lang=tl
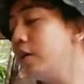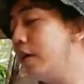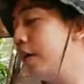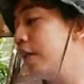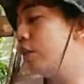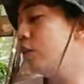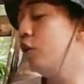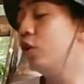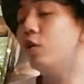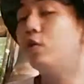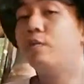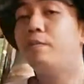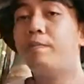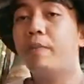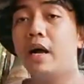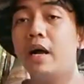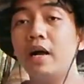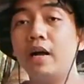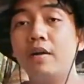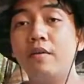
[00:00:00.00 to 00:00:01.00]
Ito yung
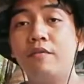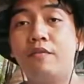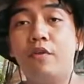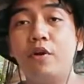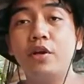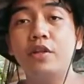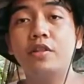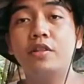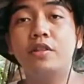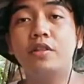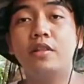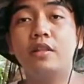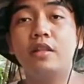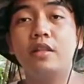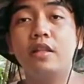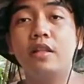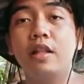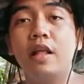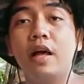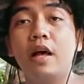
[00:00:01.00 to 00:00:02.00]
pang fourth
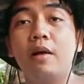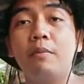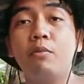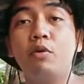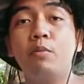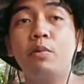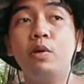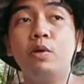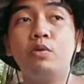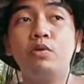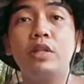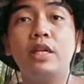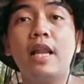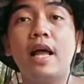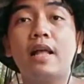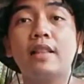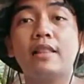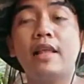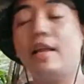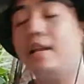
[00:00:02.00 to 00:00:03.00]
na bubunutin
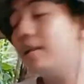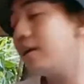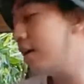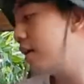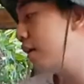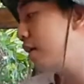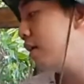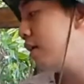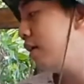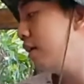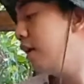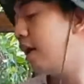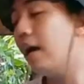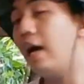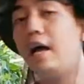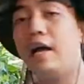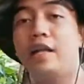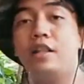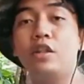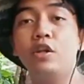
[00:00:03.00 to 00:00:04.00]
natin.
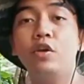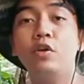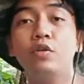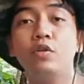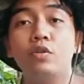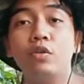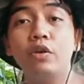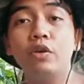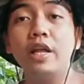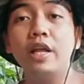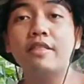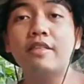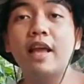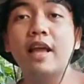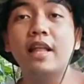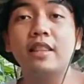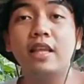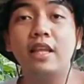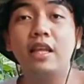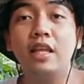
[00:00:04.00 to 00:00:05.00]
Uh, ah, ito yung donate sa
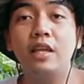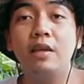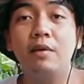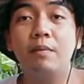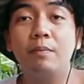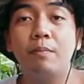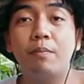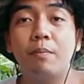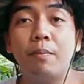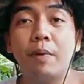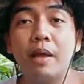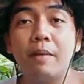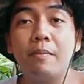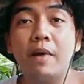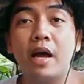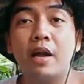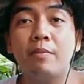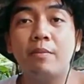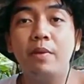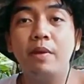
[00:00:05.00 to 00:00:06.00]
atin ni Pre
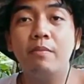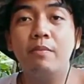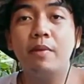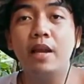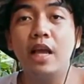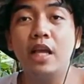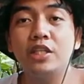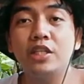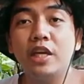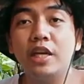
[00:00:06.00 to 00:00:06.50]
Marvin Valencia.